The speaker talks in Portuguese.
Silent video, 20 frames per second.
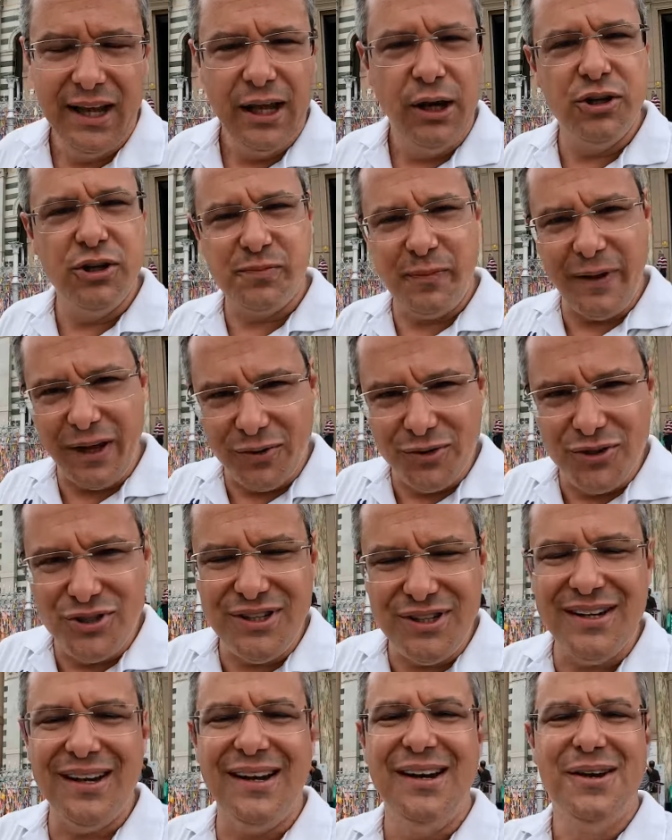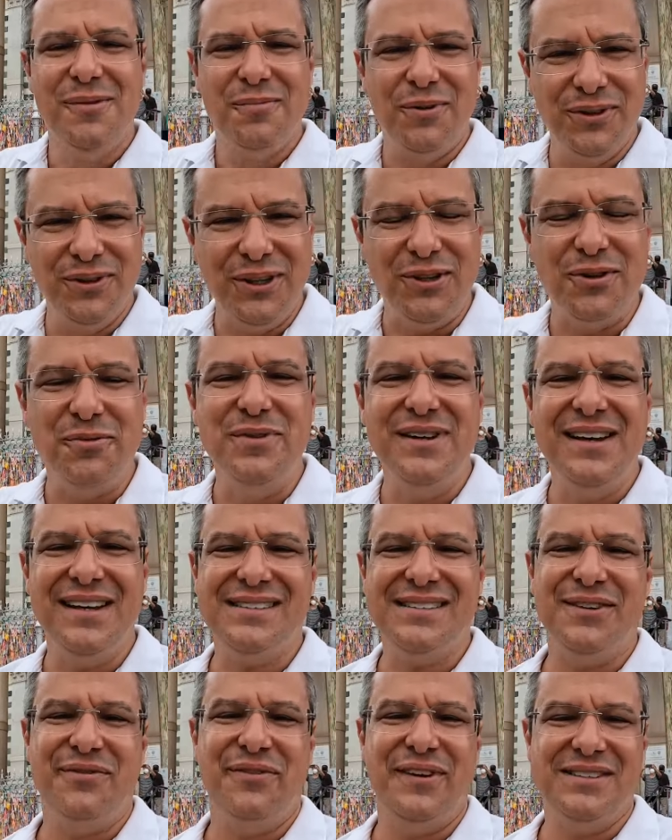Eu espero um dia poder cobrir
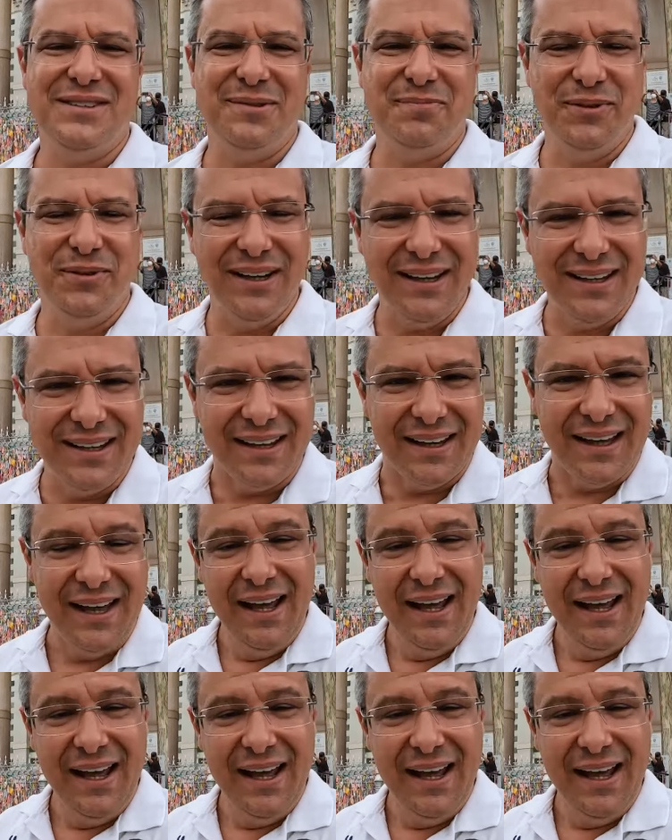essa festa por aqui.